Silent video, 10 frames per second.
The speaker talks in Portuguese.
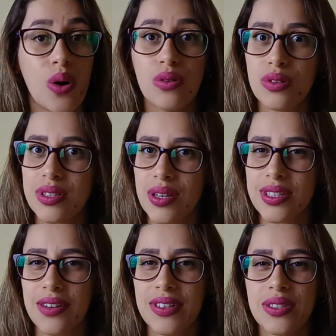ou dos seus
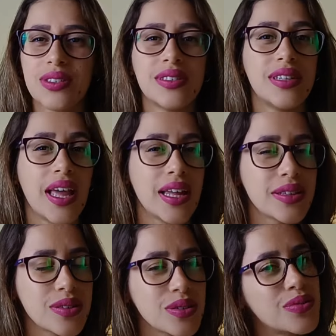serviços
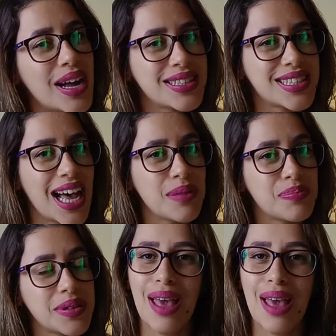dentro do WhatsApp?